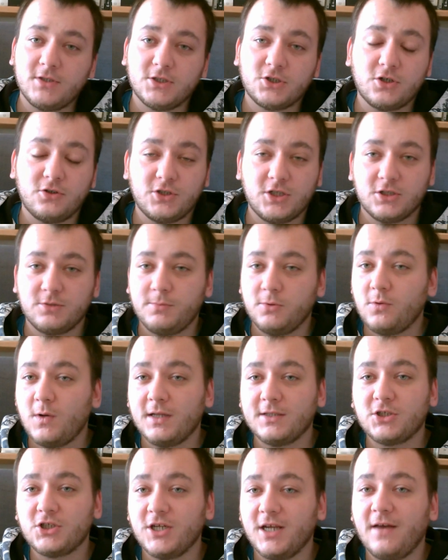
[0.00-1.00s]
też chociażby u
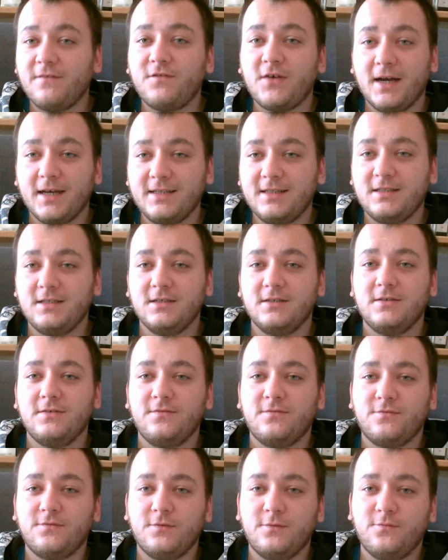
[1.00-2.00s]
Andrzeja
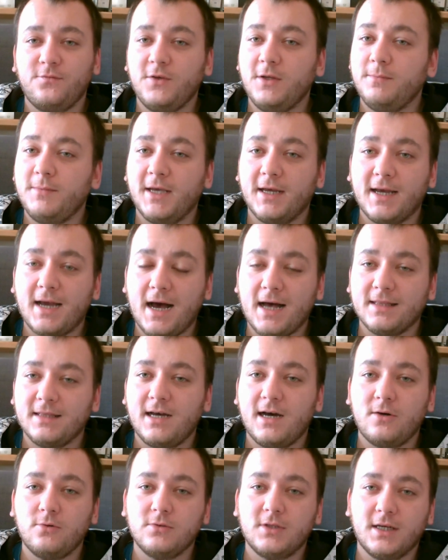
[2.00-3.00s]
Wajdy w filmie
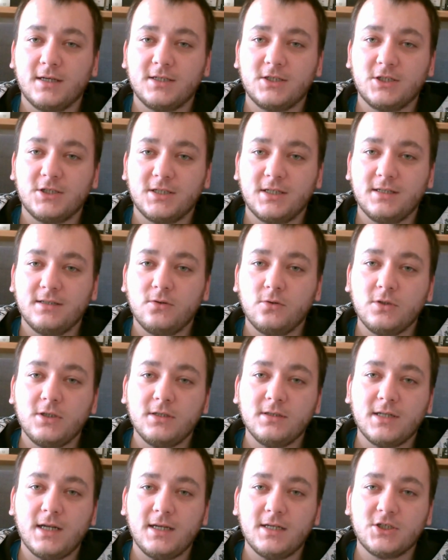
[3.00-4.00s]
Kanał, także no
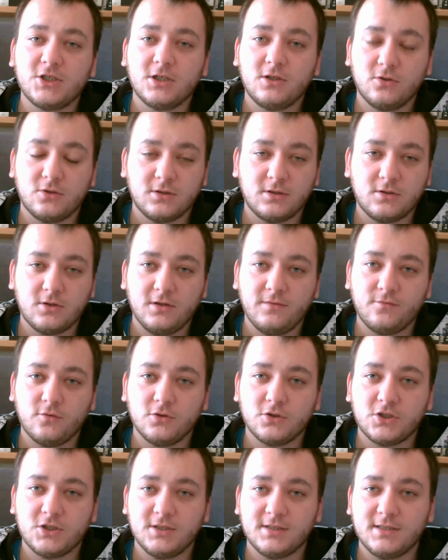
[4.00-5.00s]
nie należy go tylko i
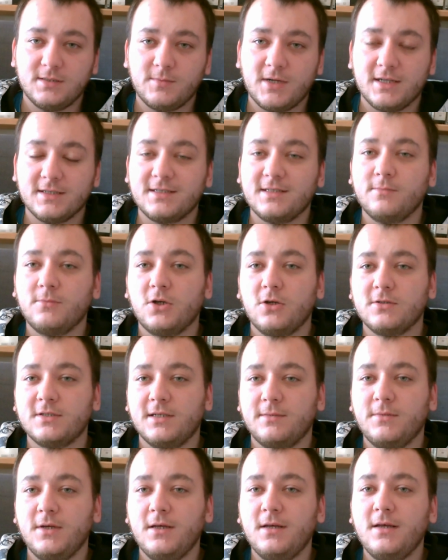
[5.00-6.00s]
wyłącznie z tym Hansem
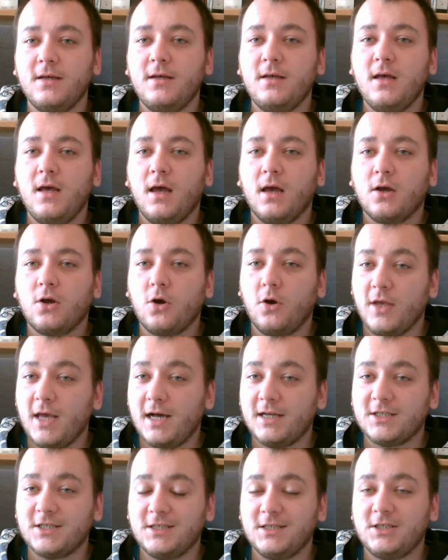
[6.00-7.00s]
Klossem
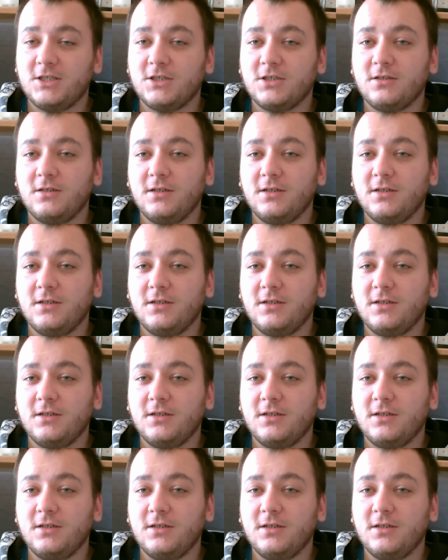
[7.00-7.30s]
kojarzyć.